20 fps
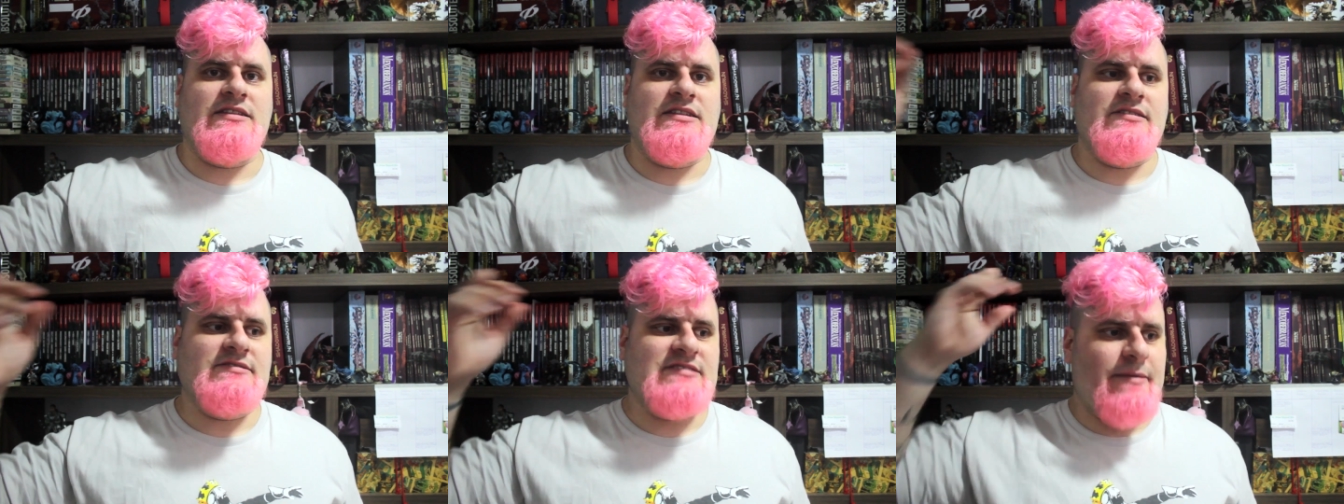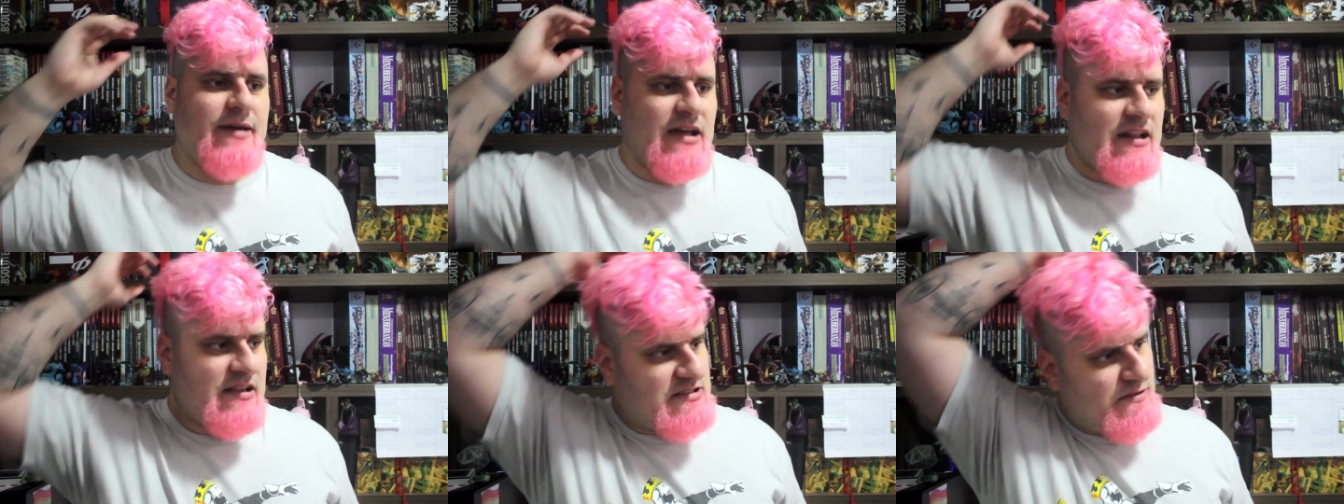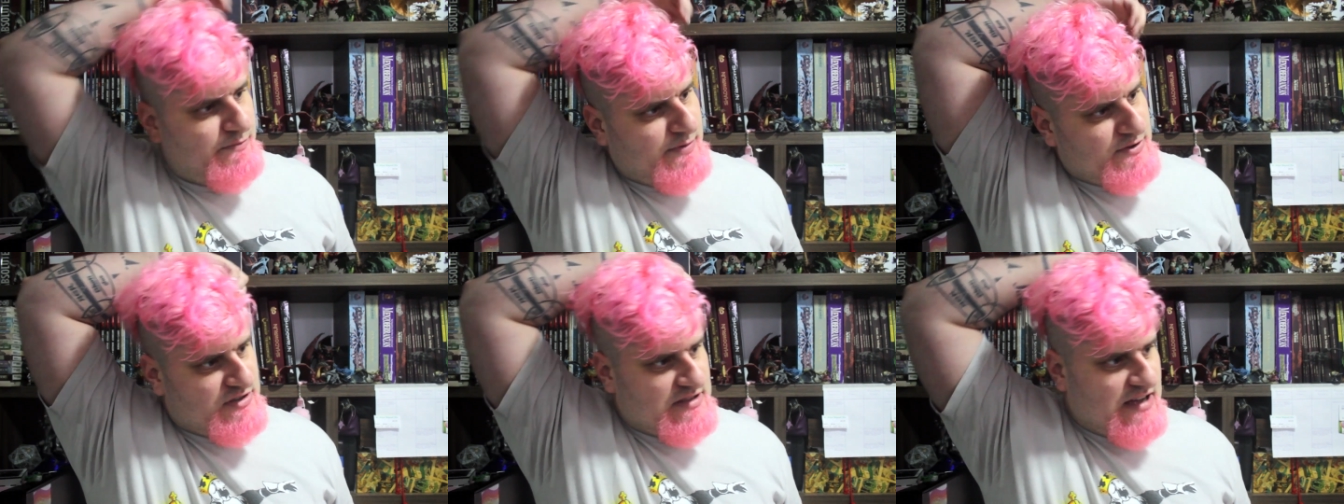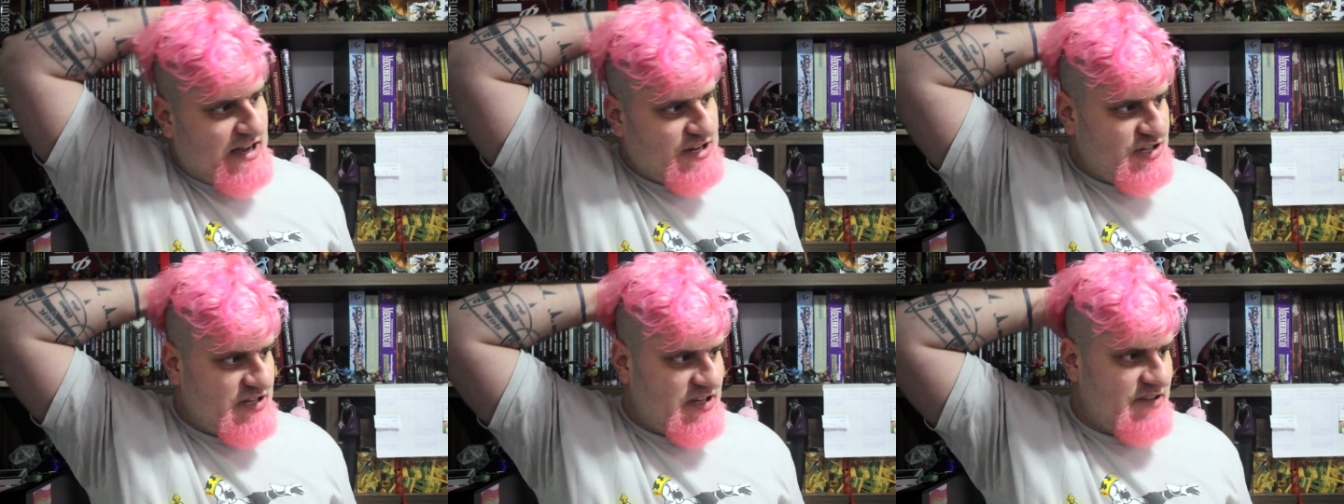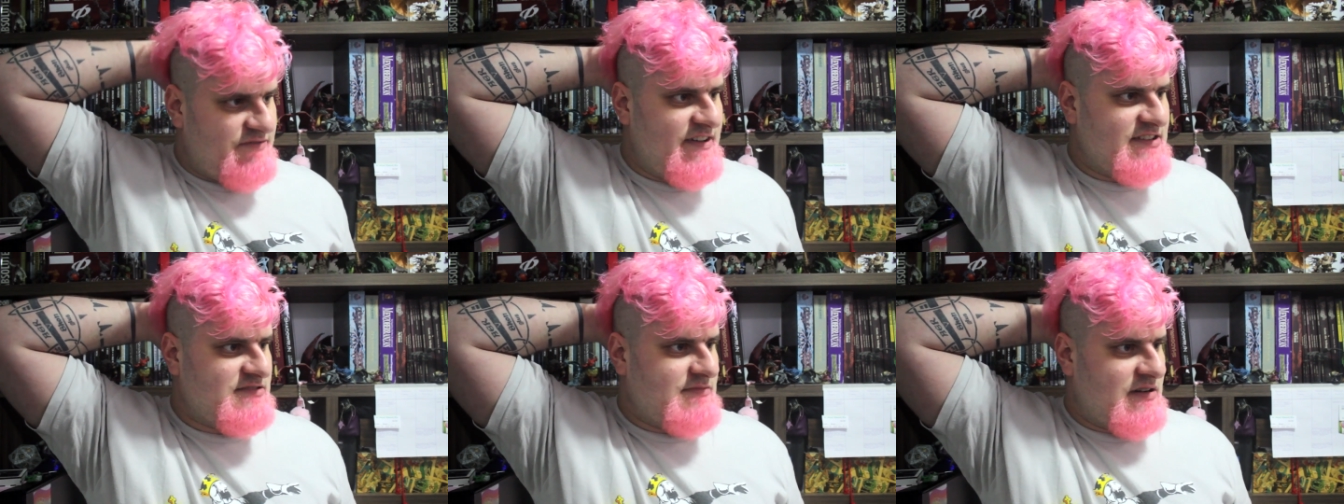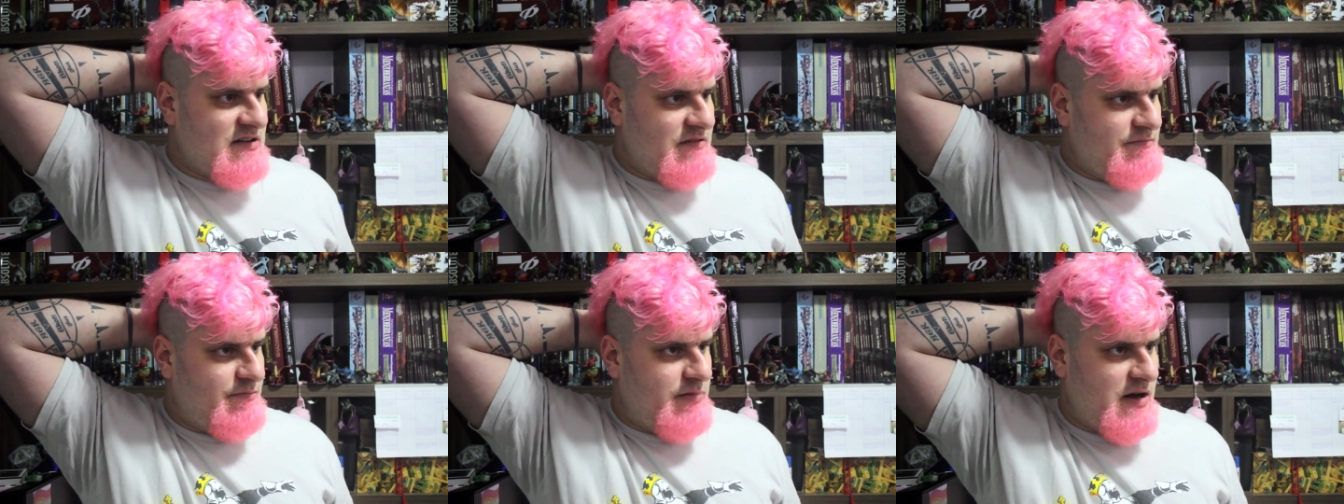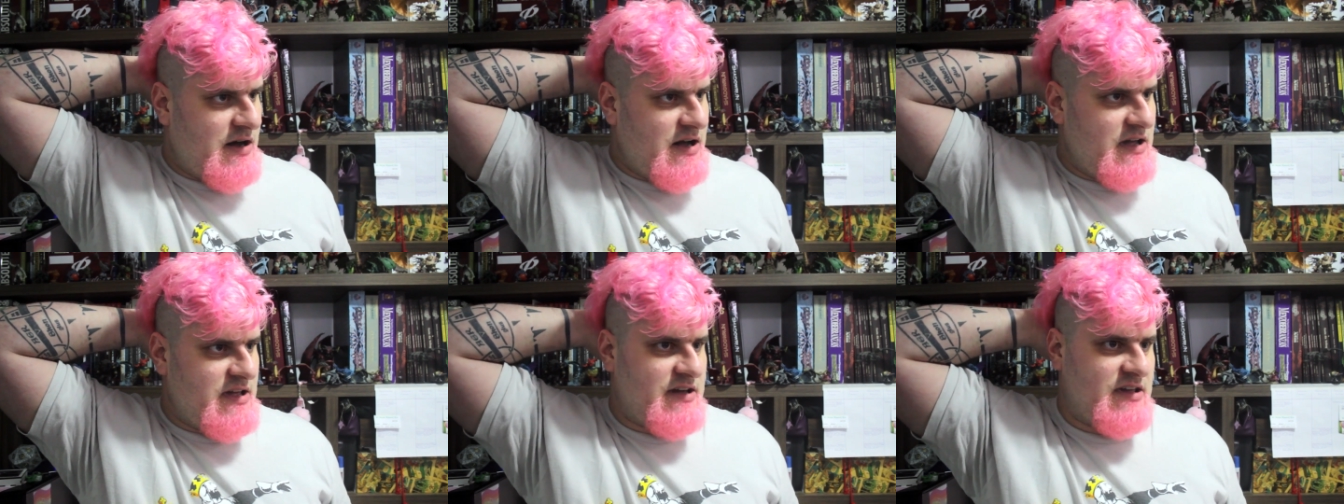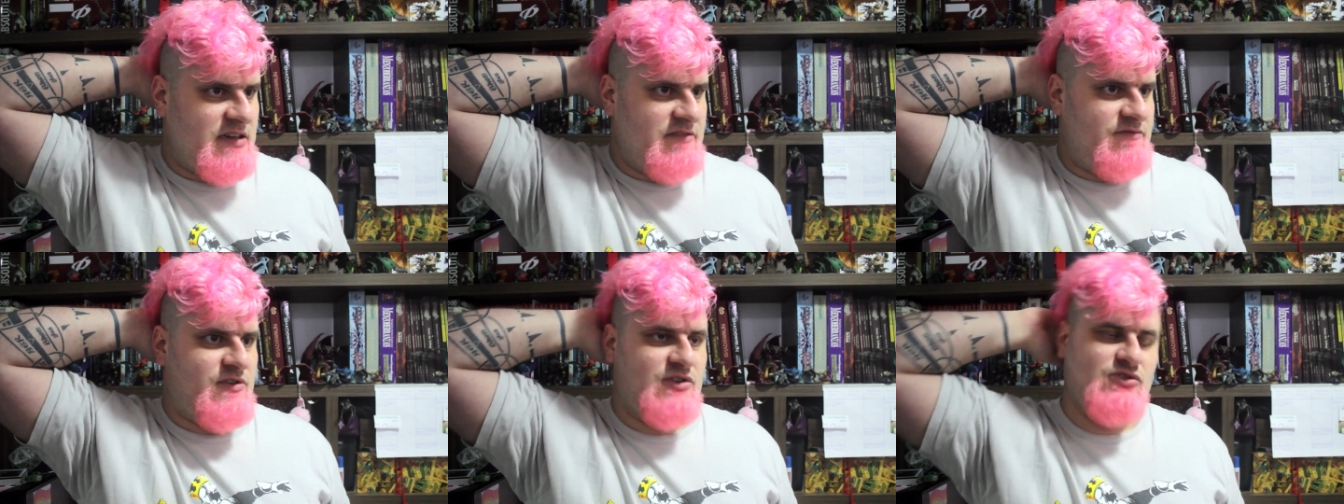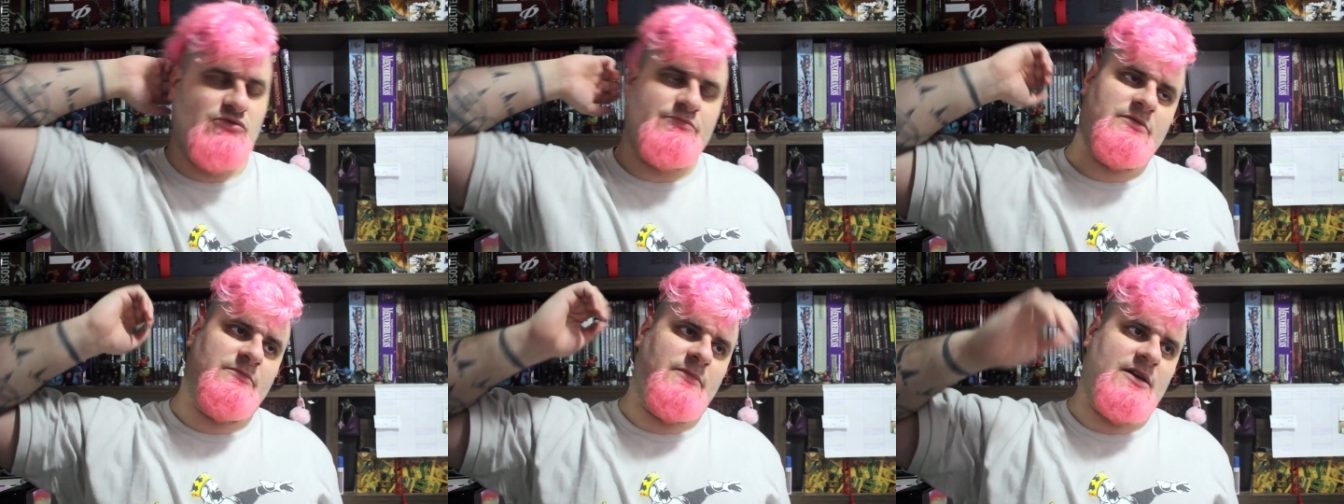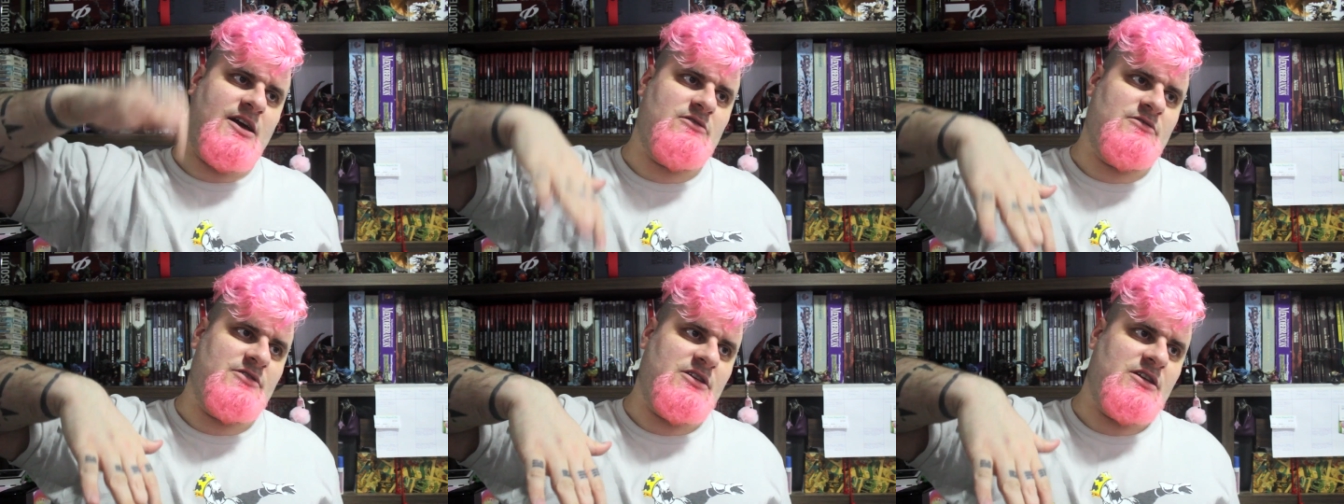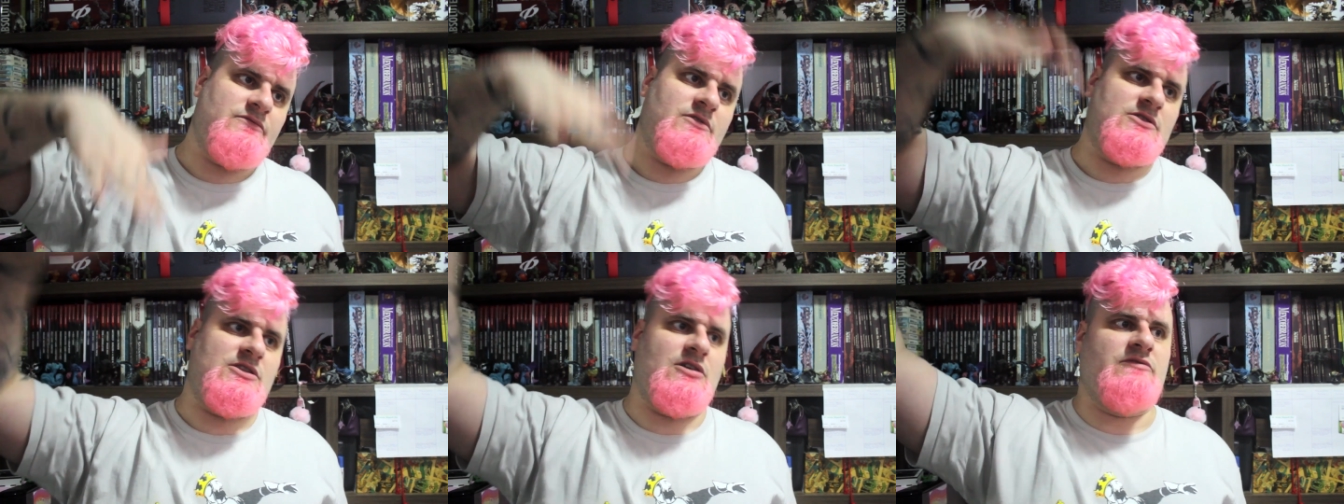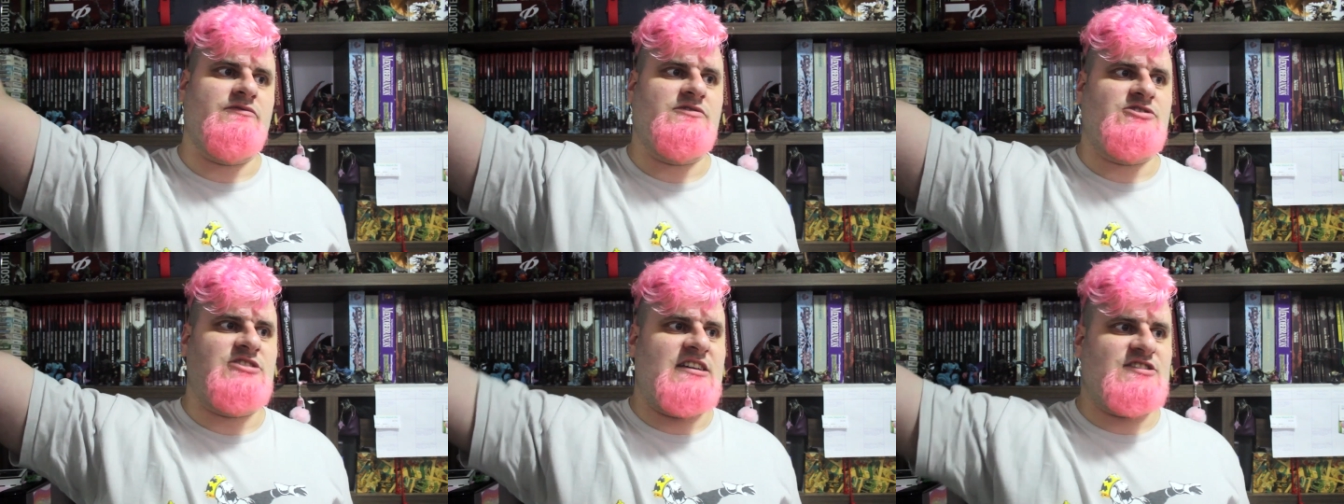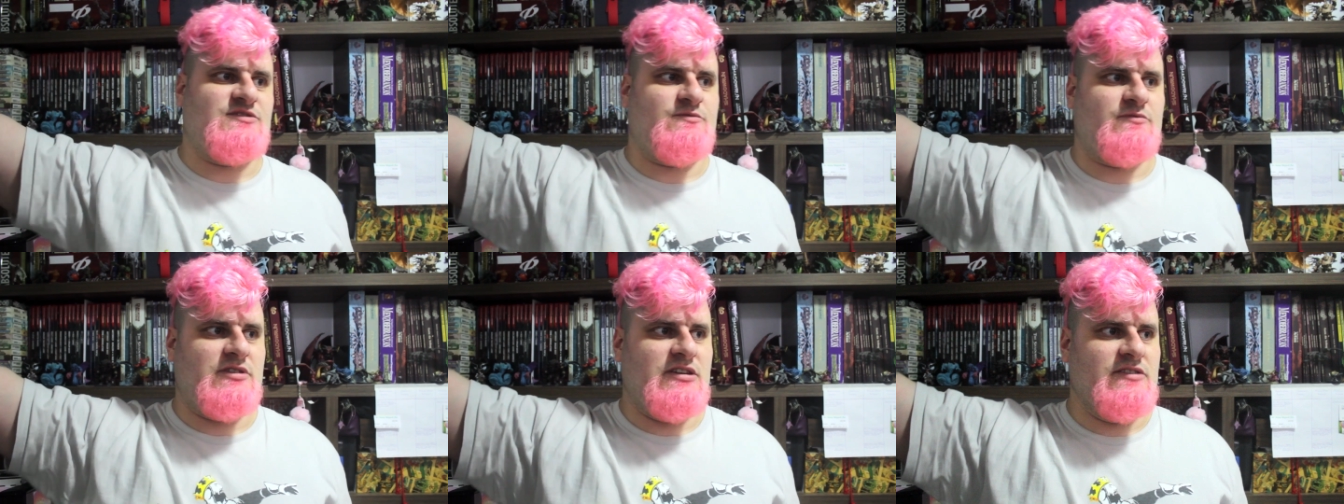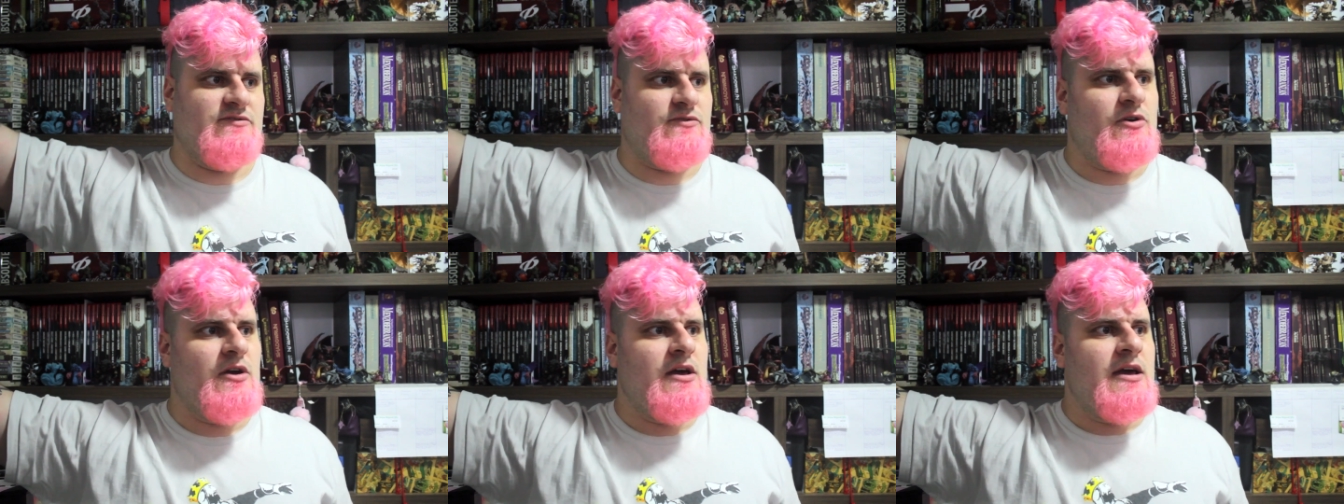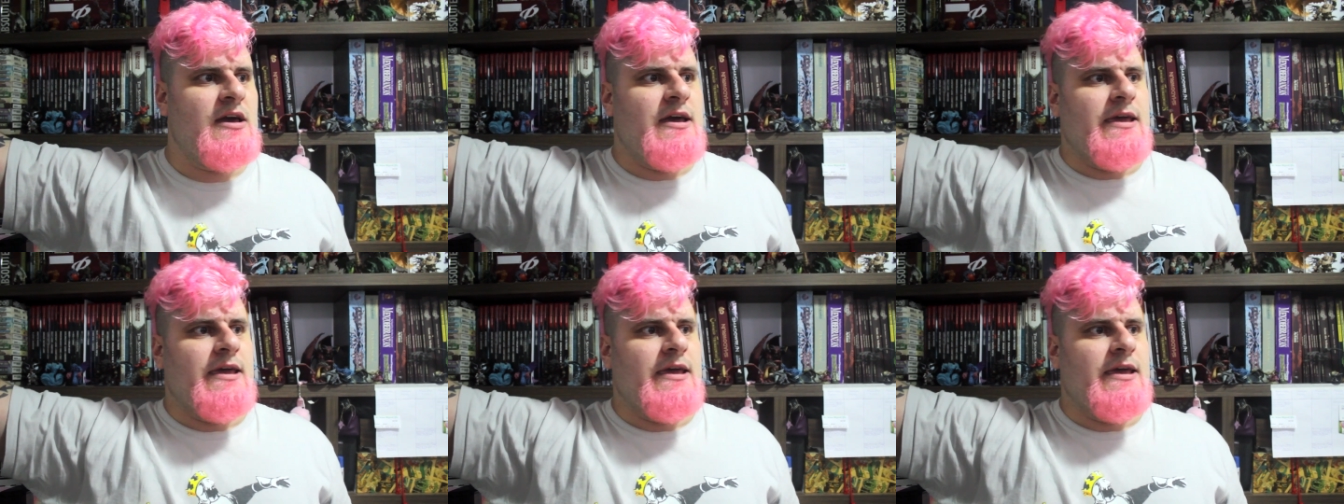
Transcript: Então, sabe aquele seu personagem que fez uma campanha, que foi do primeiro nível até o vigésimo nível